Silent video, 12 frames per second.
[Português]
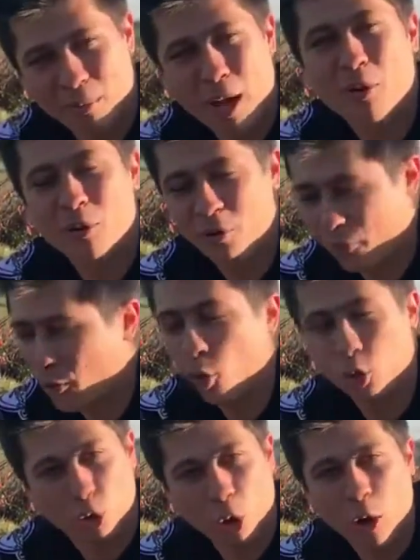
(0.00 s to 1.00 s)
O bagulho
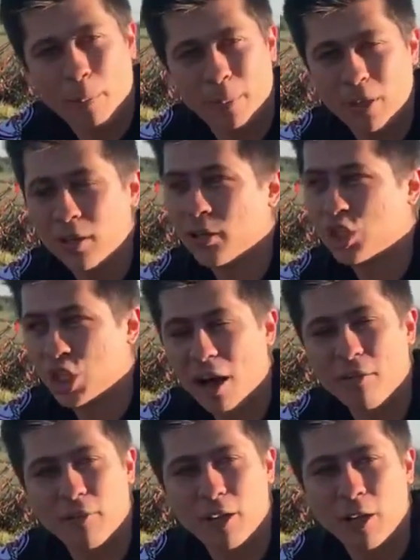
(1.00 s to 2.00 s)
ficou top,
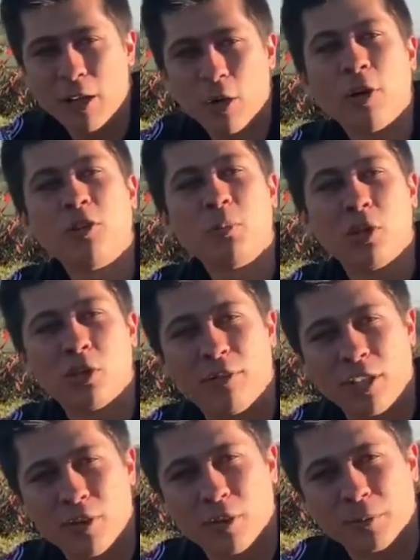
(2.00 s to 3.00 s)
chave. Quantos minutos
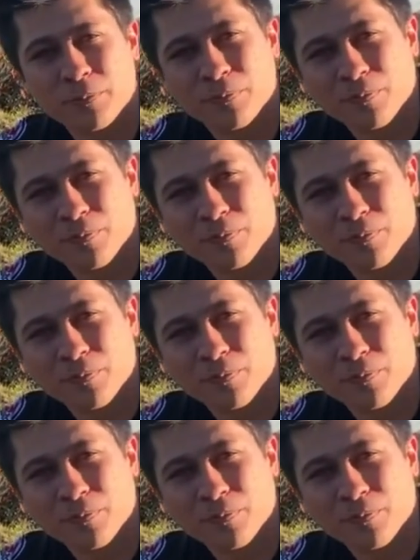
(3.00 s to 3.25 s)
de vídeo?